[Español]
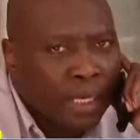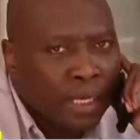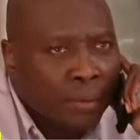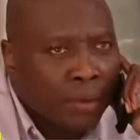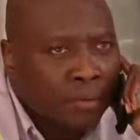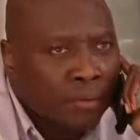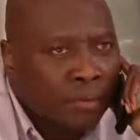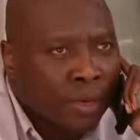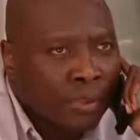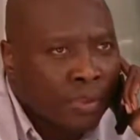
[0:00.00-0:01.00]
El 9 de
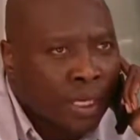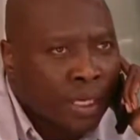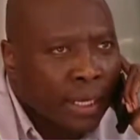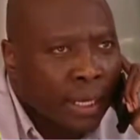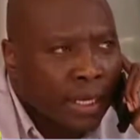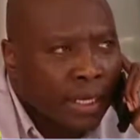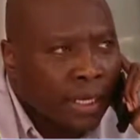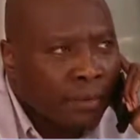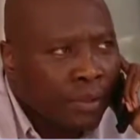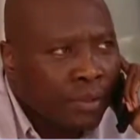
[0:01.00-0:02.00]
mayo de
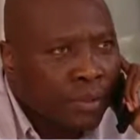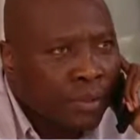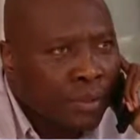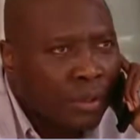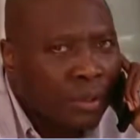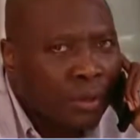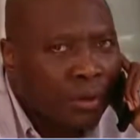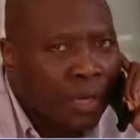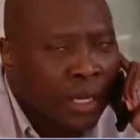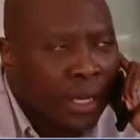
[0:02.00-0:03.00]
2007 fue
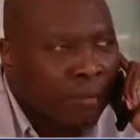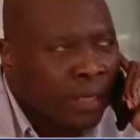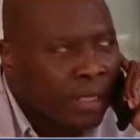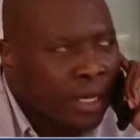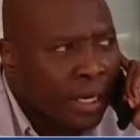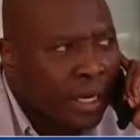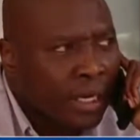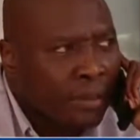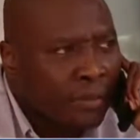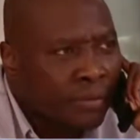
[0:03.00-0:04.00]
arrestado en
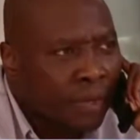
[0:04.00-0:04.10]
una